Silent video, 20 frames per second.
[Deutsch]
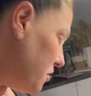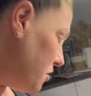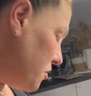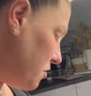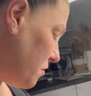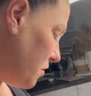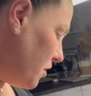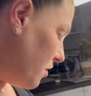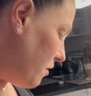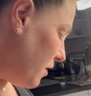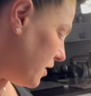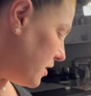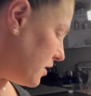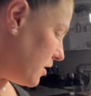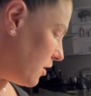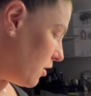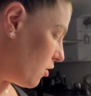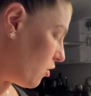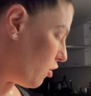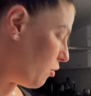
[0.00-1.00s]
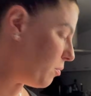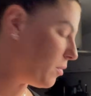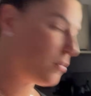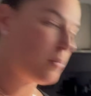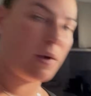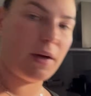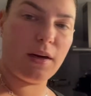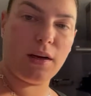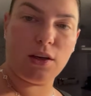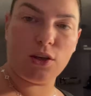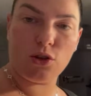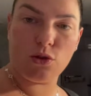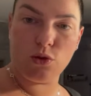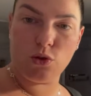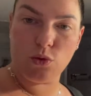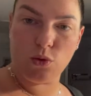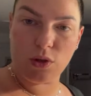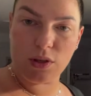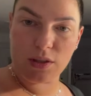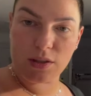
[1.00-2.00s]
nicht viel weitergekommen mit meiner
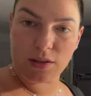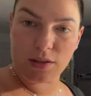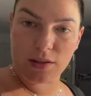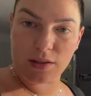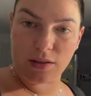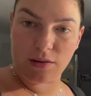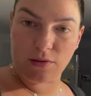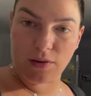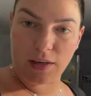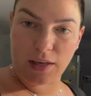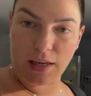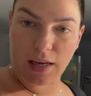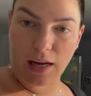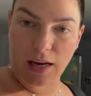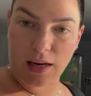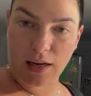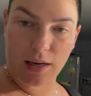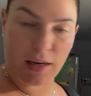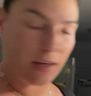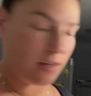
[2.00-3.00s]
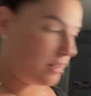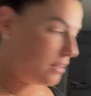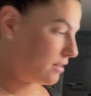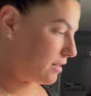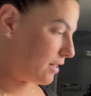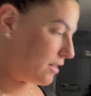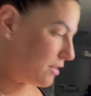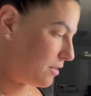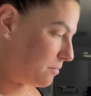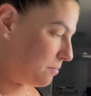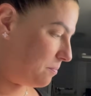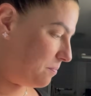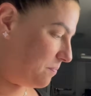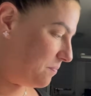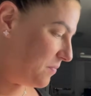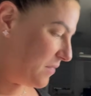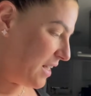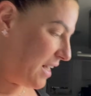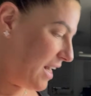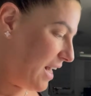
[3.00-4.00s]
To-Do-Liste. Es sind wenige Haken an der Seite.
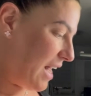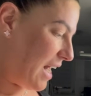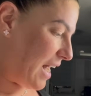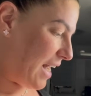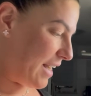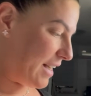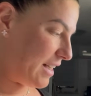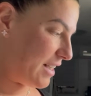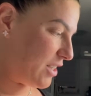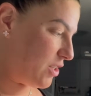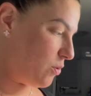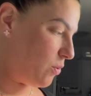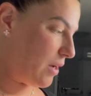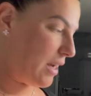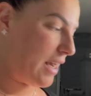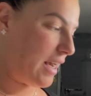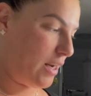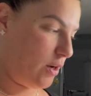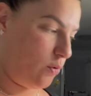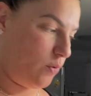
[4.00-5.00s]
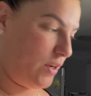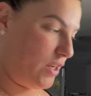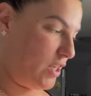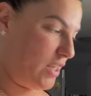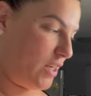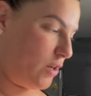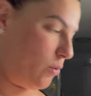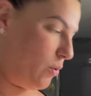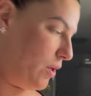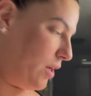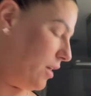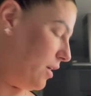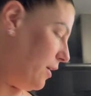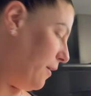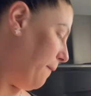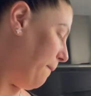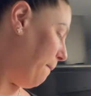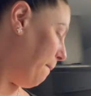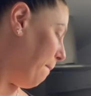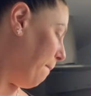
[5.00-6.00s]
Eigentlich nur Halloween dekorieren.